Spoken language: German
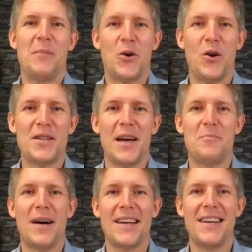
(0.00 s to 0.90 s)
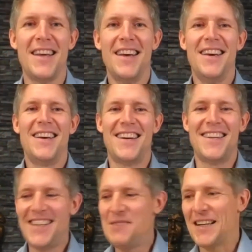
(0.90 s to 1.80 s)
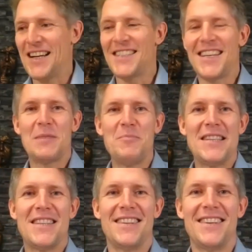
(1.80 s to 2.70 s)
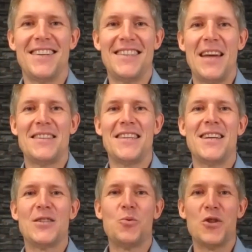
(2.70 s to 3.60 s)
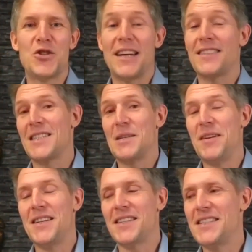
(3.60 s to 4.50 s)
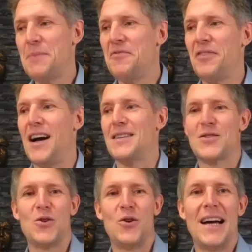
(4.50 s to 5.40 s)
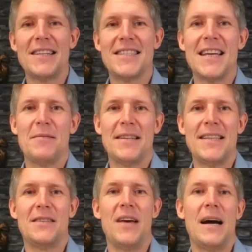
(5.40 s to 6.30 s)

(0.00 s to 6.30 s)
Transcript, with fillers: Man könnte ja meinen, äh, die liebe Katja hat mich, äh, ich hätte ihr zugesteckt, dass sie mich nach dem fragen soll, hat sie aber nicht.